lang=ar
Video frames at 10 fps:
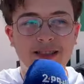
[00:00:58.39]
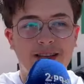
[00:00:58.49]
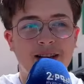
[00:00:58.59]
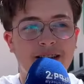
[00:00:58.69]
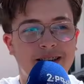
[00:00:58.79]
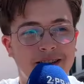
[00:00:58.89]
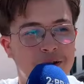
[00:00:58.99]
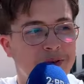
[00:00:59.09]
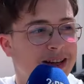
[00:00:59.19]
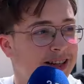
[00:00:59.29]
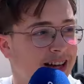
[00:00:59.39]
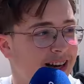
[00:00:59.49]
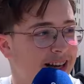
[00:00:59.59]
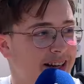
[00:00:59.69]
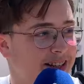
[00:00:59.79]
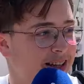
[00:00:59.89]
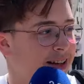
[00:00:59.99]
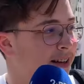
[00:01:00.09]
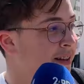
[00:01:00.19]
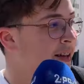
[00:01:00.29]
آه، اليوم كان النهار الاخر ديالنا